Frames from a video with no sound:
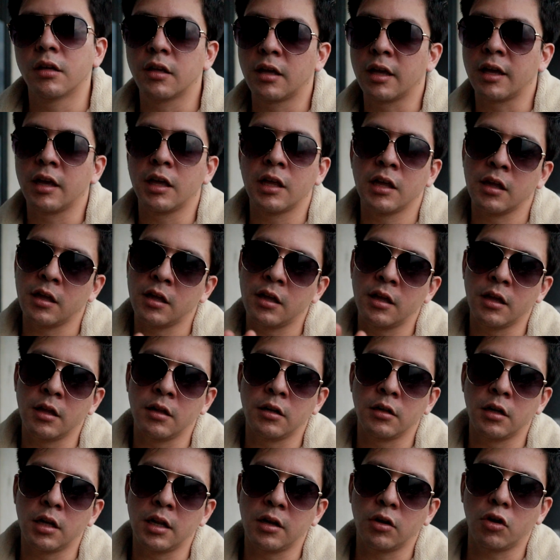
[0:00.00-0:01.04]
que
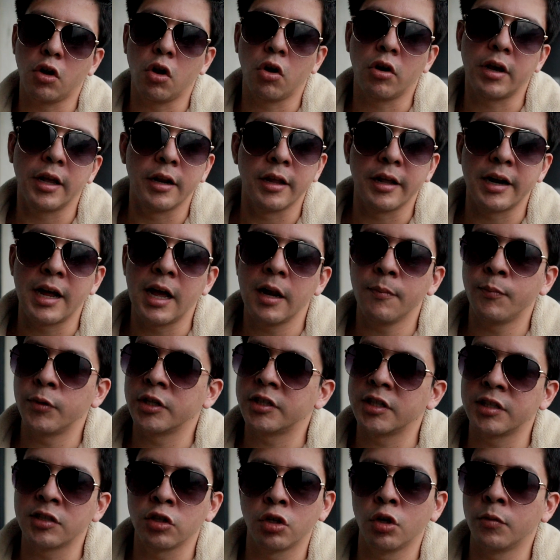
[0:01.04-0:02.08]
en lo general
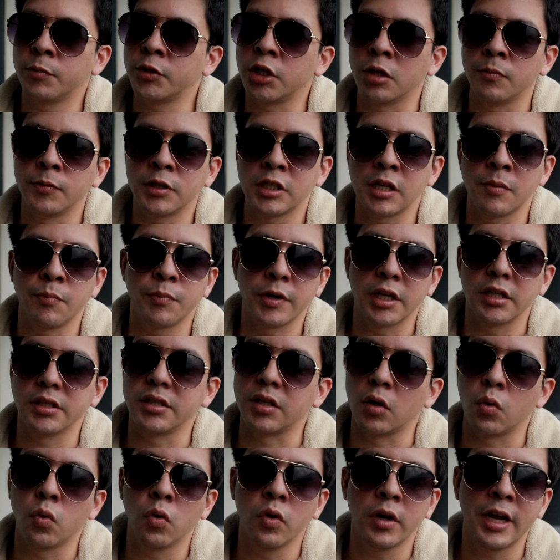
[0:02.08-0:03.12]
pues es una opción siempre
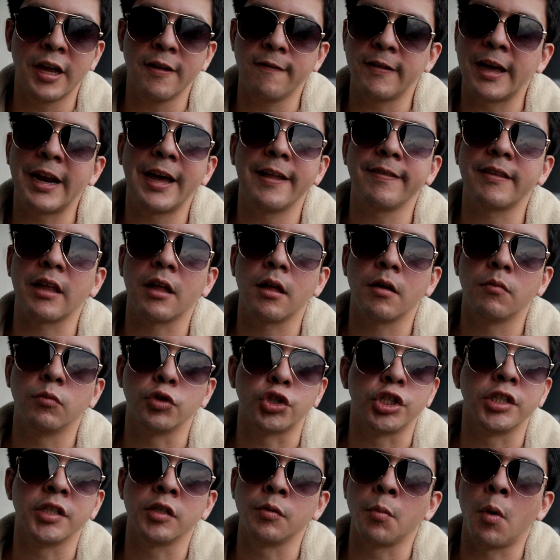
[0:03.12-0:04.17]
segura y barata,
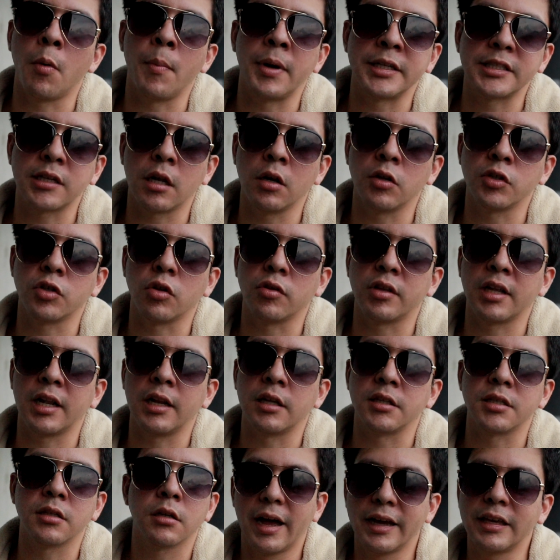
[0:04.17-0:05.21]
muchísimo más que los
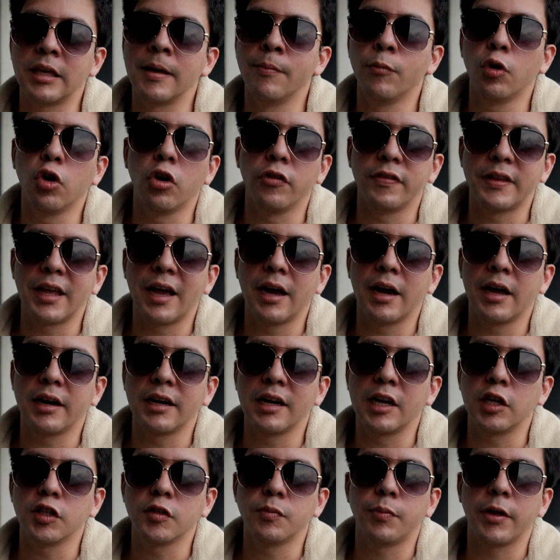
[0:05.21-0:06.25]
hoteles. Aquí en Bogotá agarré
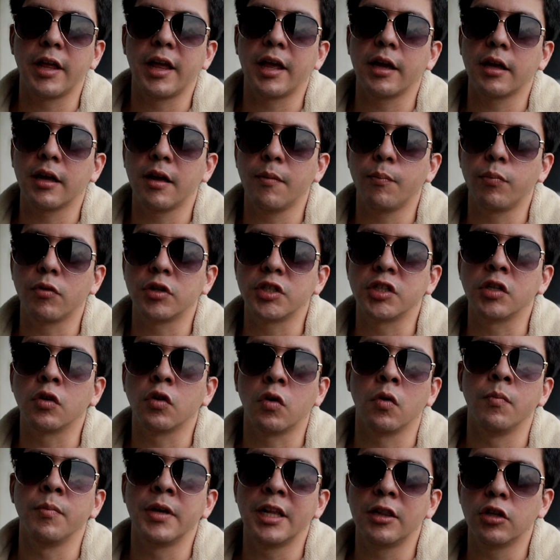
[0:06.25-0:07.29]
el hospedaje por
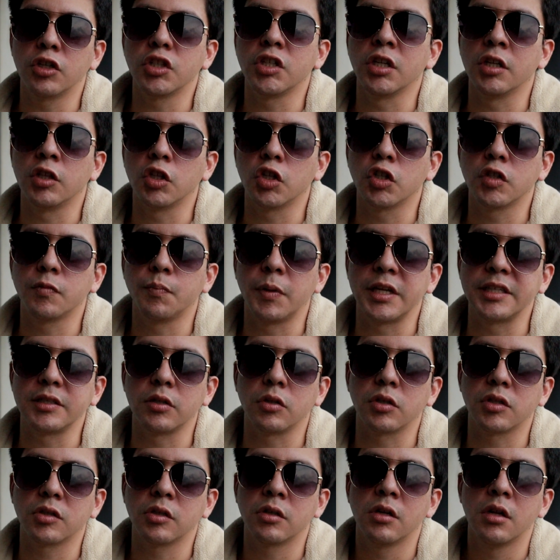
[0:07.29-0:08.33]
5.200 pesos,